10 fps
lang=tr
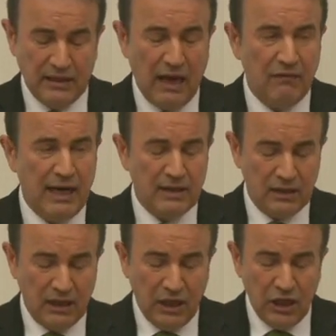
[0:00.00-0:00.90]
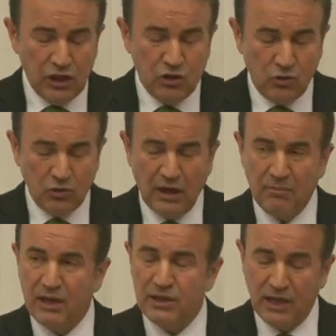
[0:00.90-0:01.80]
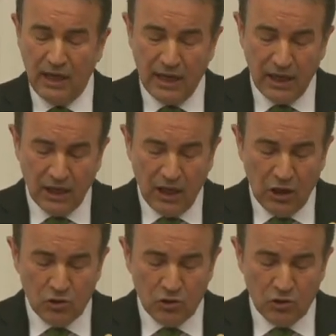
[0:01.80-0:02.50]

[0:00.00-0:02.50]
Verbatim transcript: Devlet ilkokuldan başlayarak